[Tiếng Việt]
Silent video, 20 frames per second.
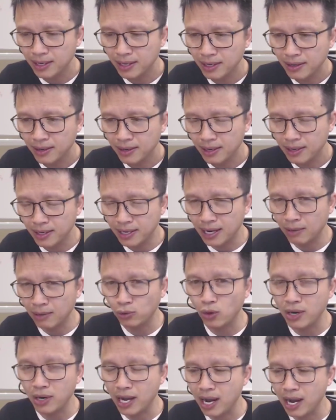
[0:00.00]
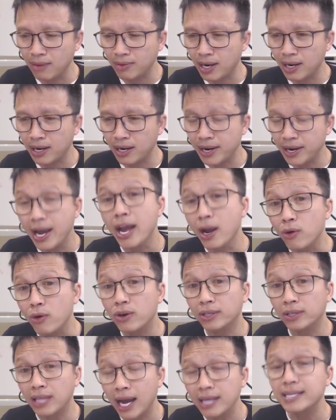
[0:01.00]
Bây giờ ông Tuấn Lê nói là để hiểu coi
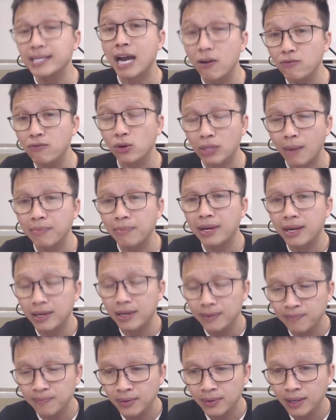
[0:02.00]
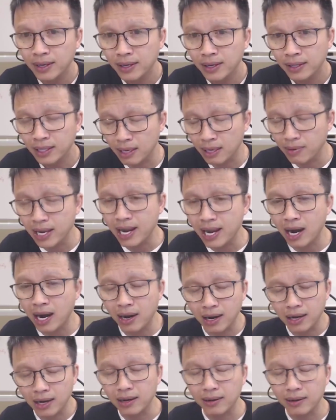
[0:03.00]
tại sao ông vô tâm cái đó. Thì bây giờ
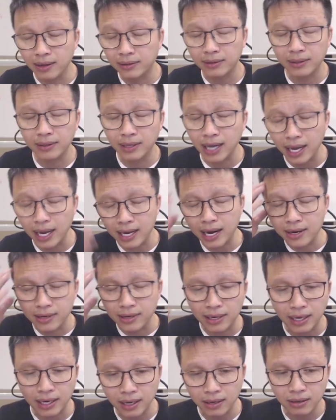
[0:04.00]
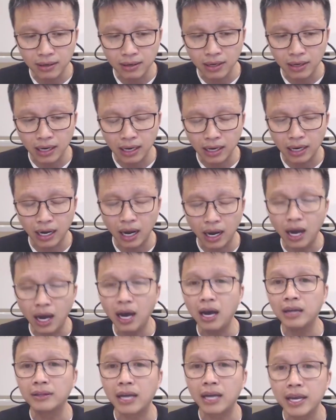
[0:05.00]
nghĩ ra được là à,
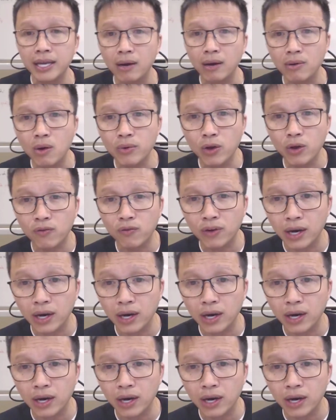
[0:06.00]
tại vì ông không yêu vợ